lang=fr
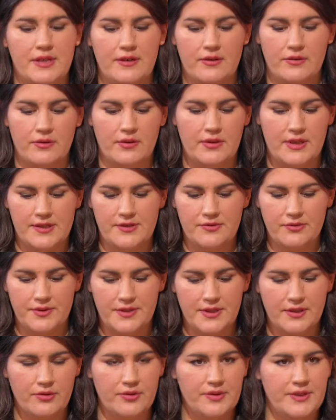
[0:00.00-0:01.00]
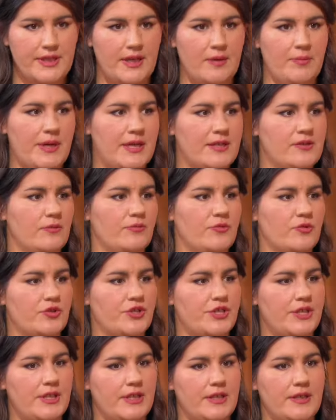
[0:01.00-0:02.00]
une question aussi cruciale, par exemple. Donc,
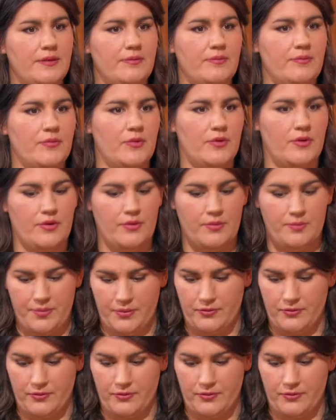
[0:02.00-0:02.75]
j'ai euh,